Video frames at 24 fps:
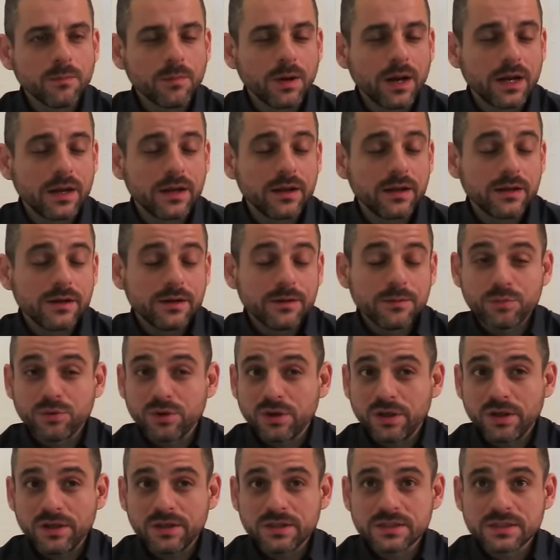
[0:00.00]
Vale,
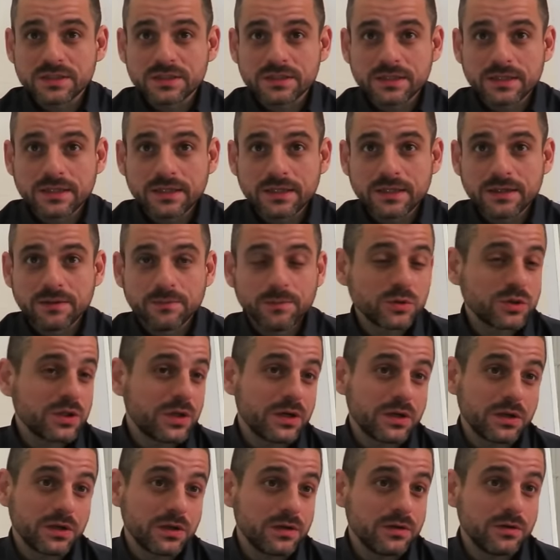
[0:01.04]
pues eh, vamos
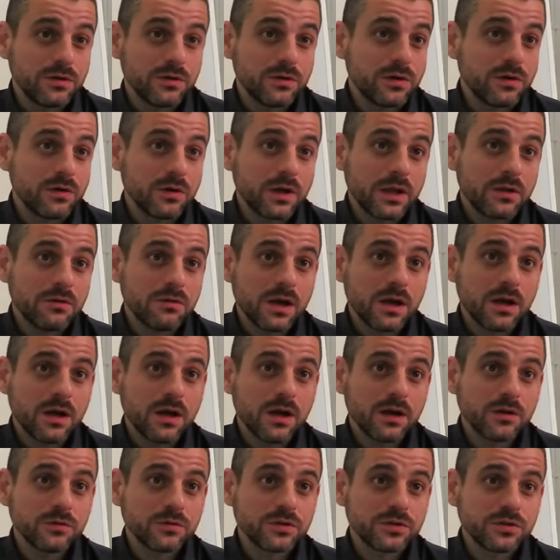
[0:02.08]
a ver, yo creo que hay
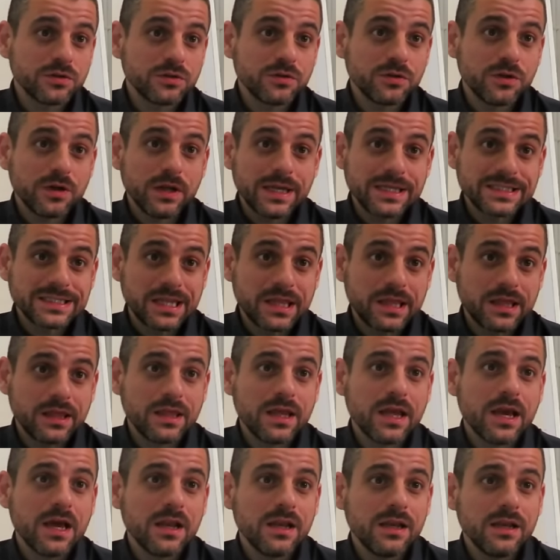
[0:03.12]
una cuestión
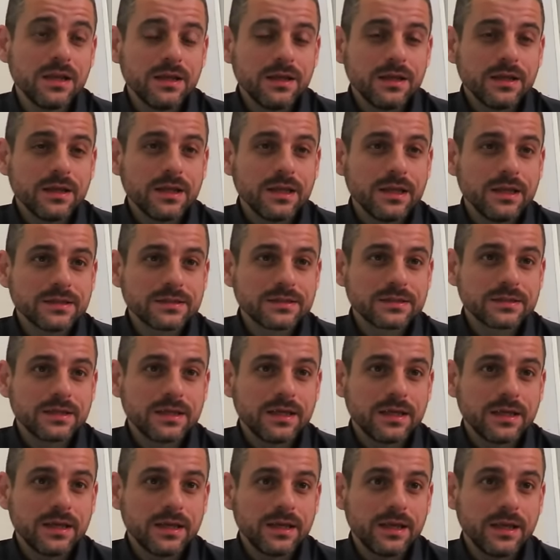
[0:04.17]
esencial y es
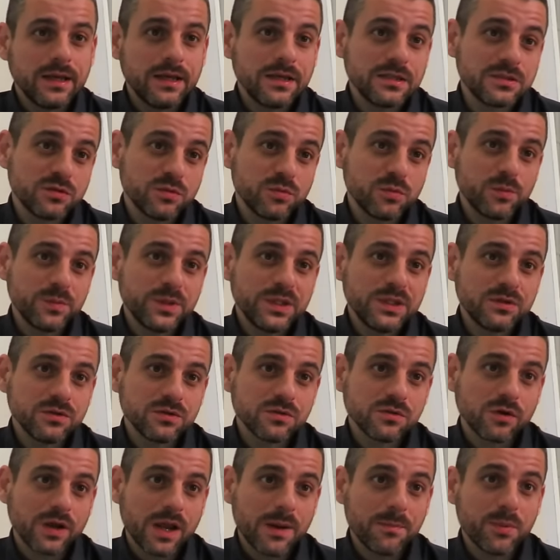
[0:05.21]
que en estos
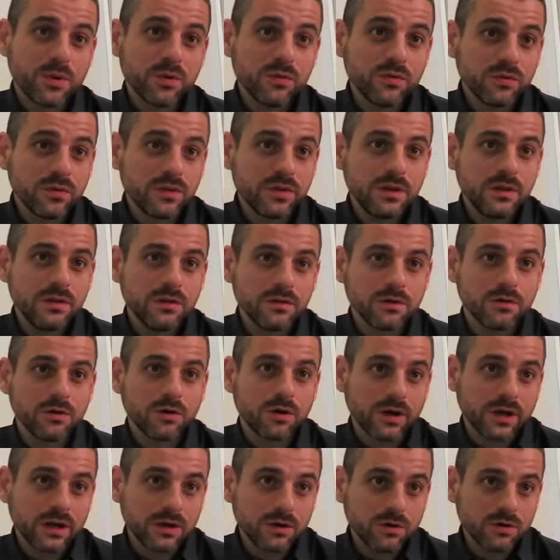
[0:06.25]
momentos lo que ha producido
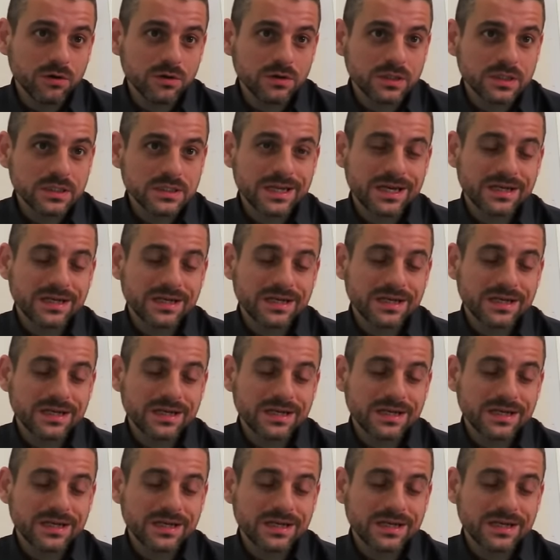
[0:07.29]
los recortes